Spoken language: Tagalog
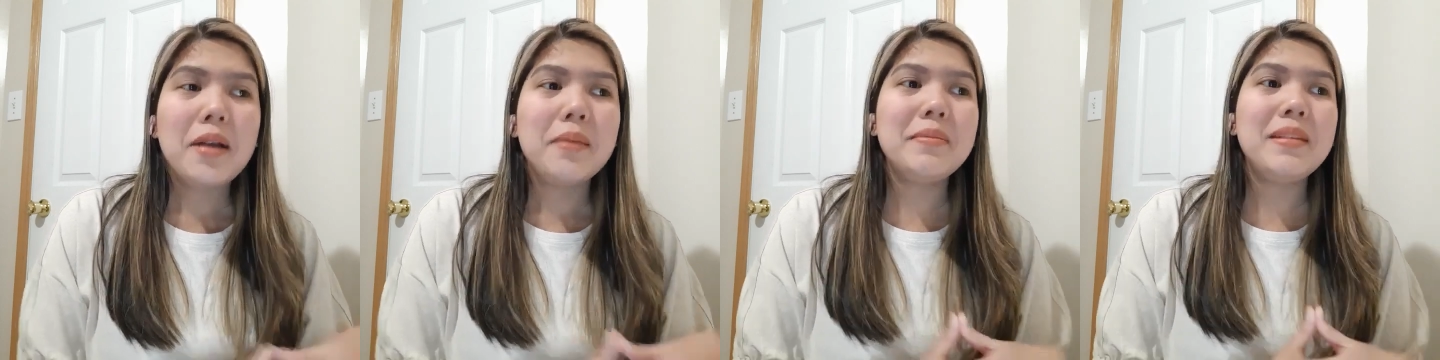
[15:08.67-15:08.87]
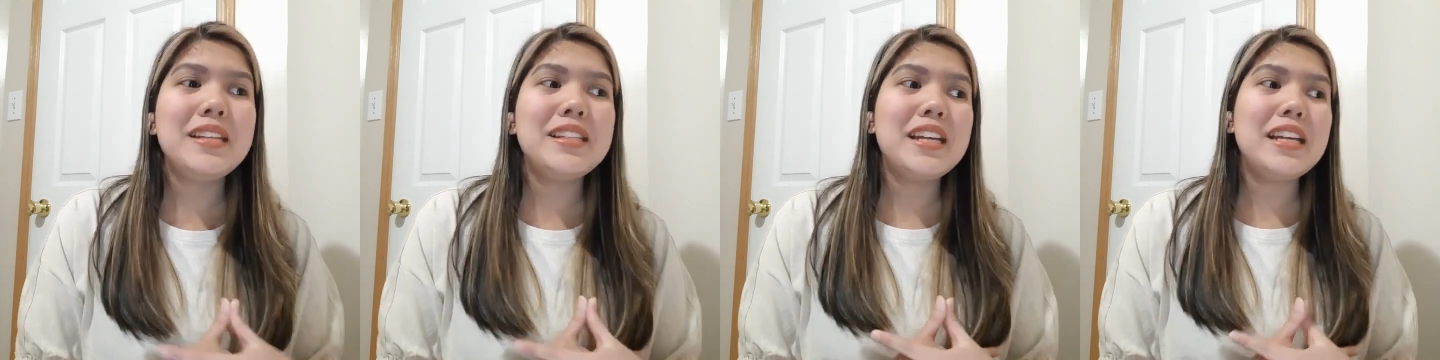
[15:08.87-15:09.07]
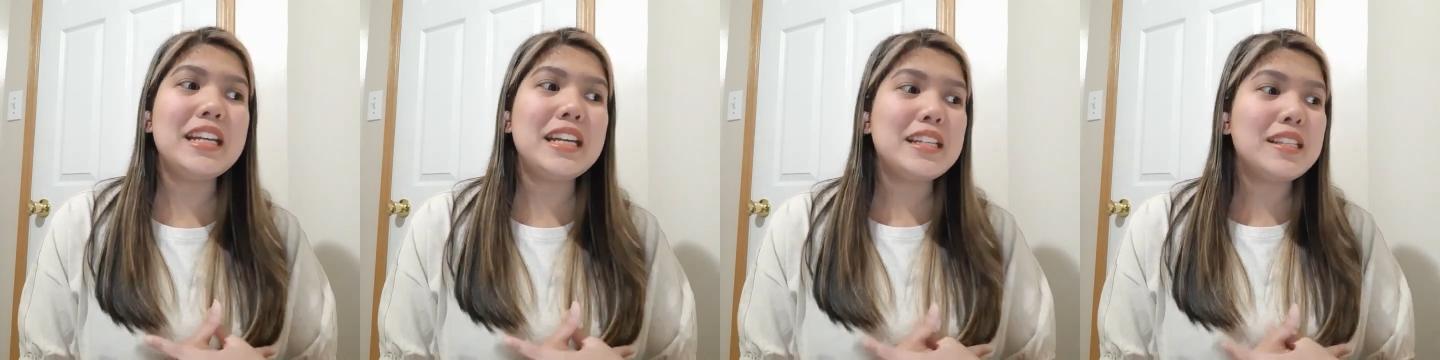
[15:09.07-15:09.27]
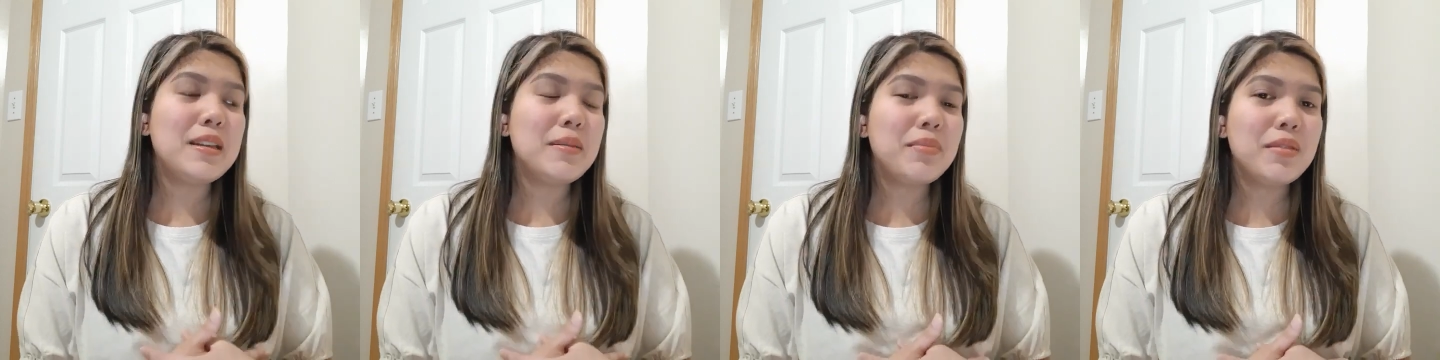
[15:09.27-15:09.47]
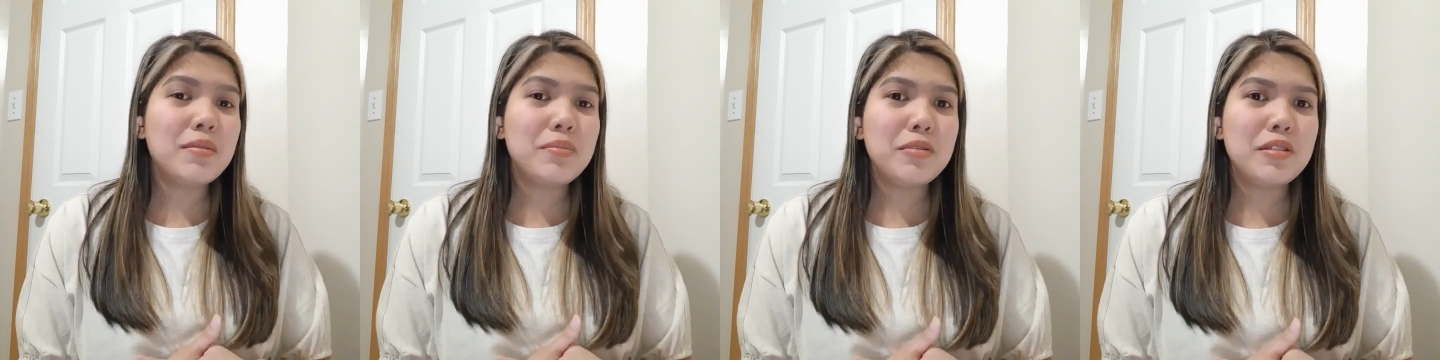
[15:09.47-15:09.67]
Minsan
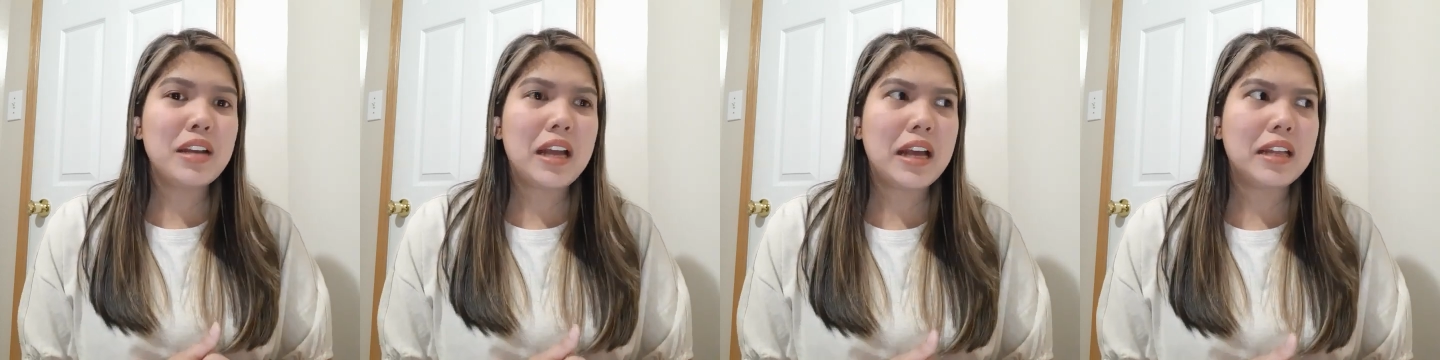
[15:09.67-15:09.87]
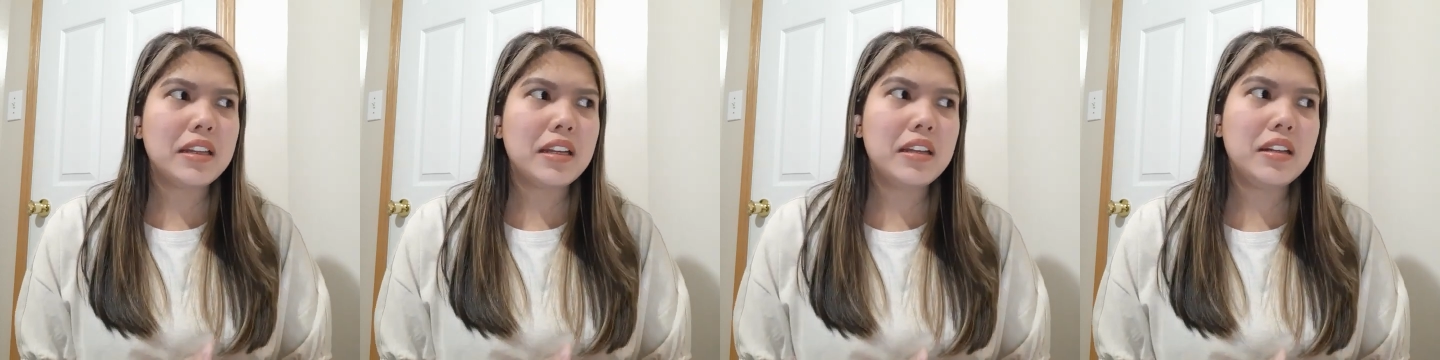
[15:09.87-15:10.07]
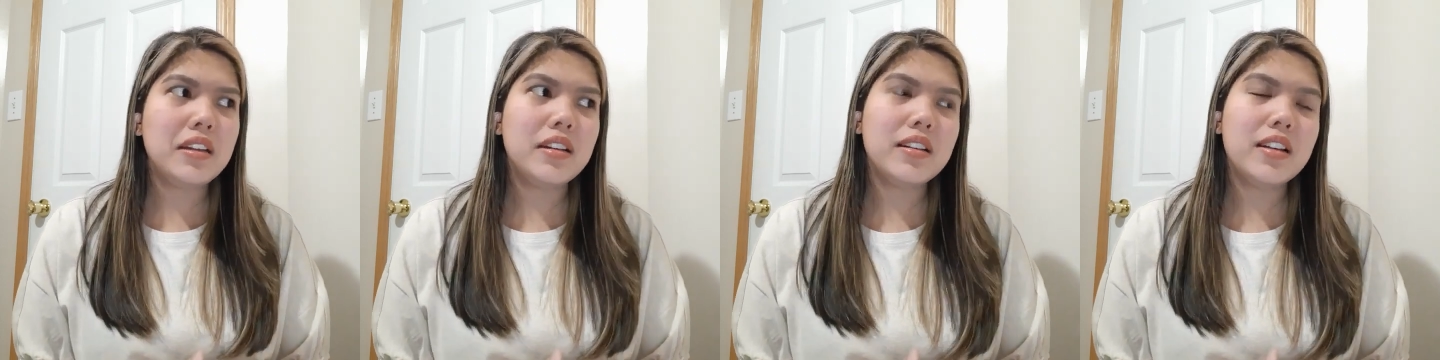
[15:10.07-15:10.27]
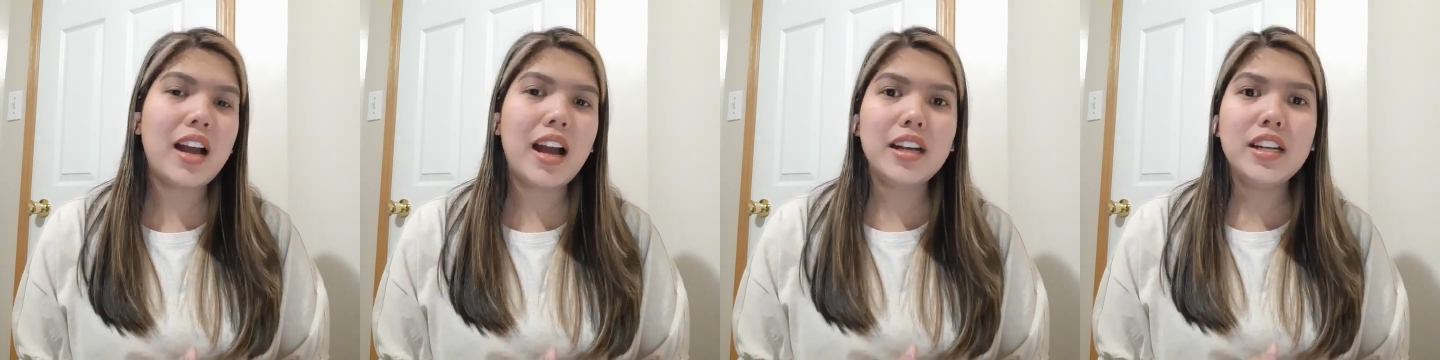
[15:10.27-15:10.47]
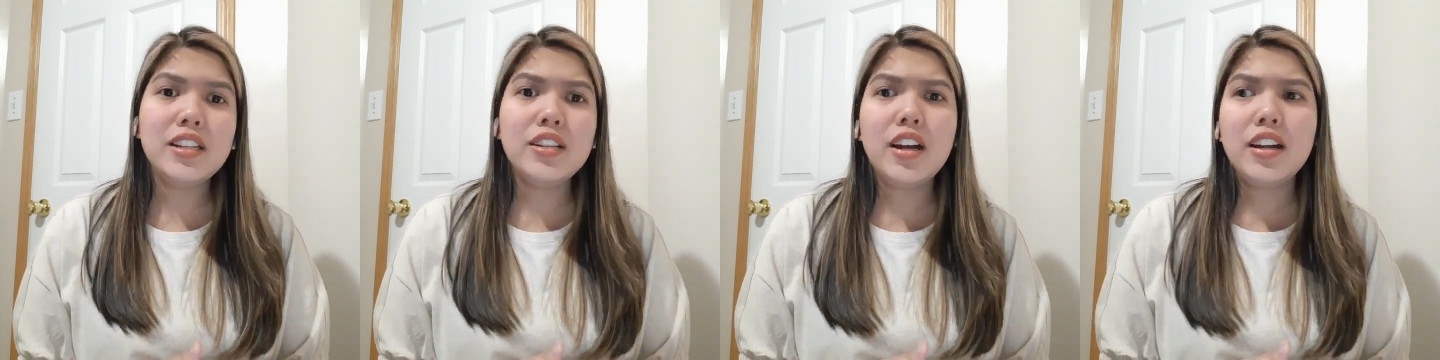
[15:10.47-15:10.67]
isipin po natin,
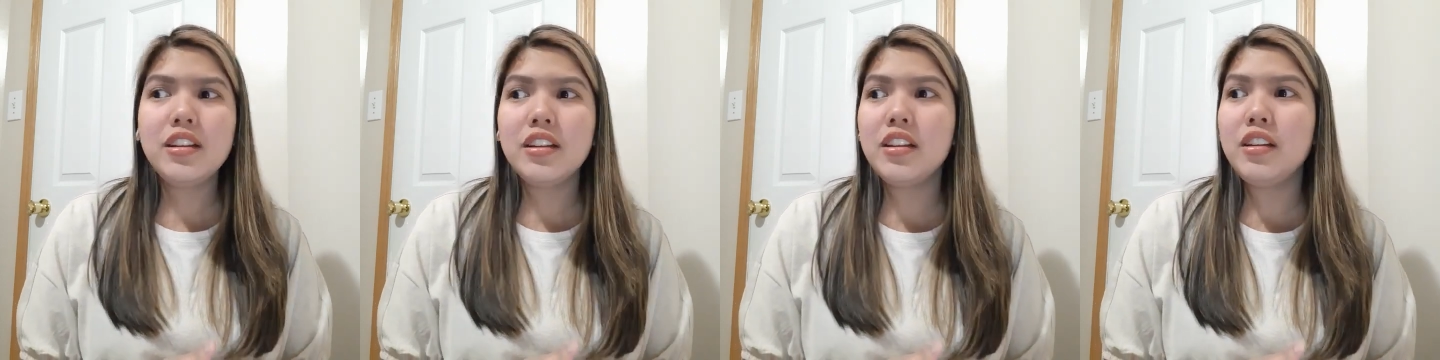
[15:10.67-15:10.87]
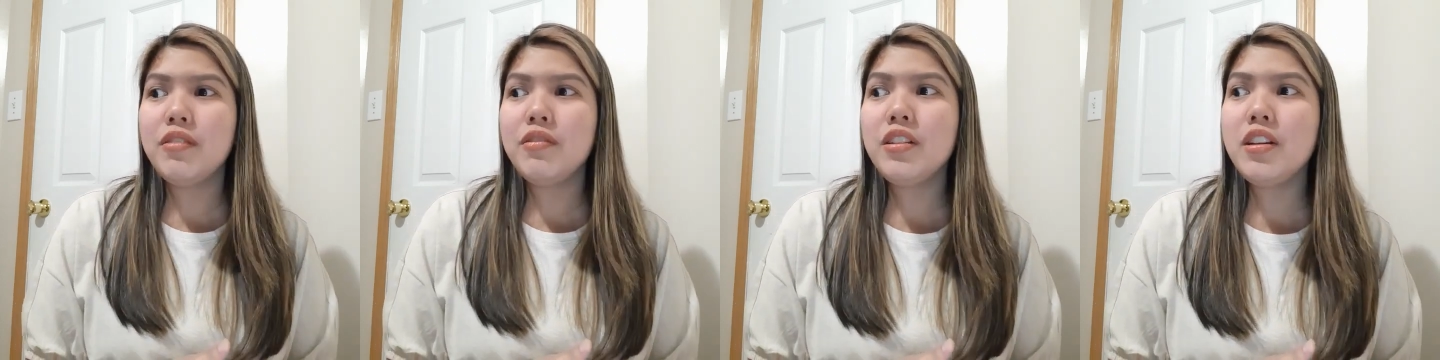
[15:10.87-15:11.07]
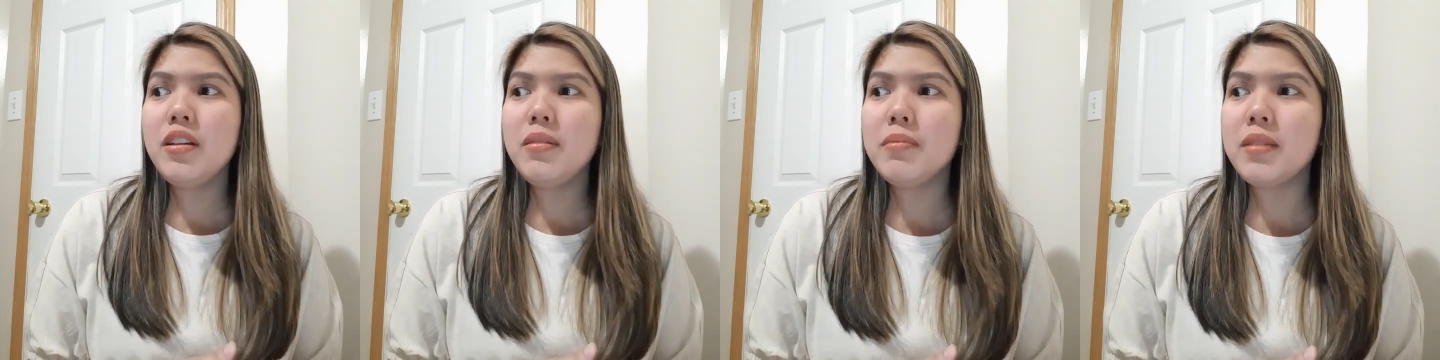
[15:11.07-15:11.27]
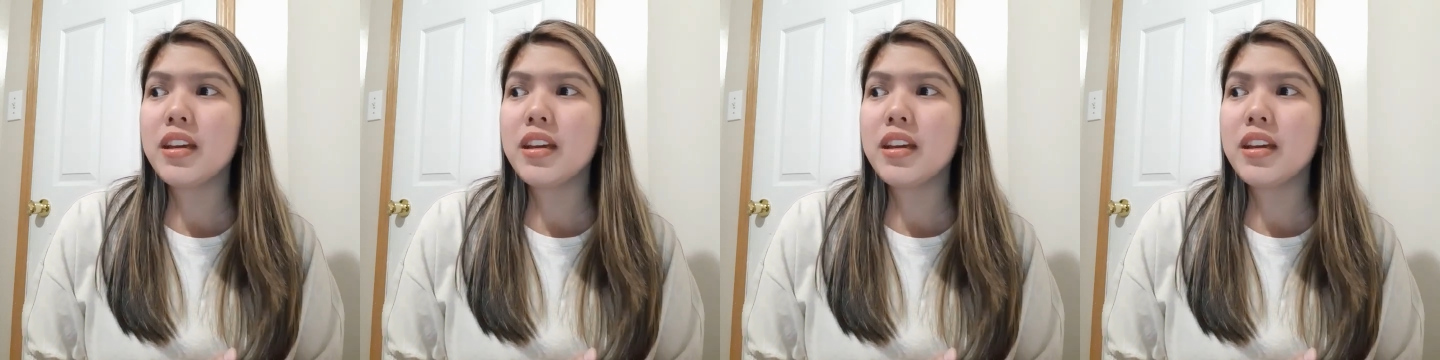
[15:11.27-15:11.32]
God is not delivering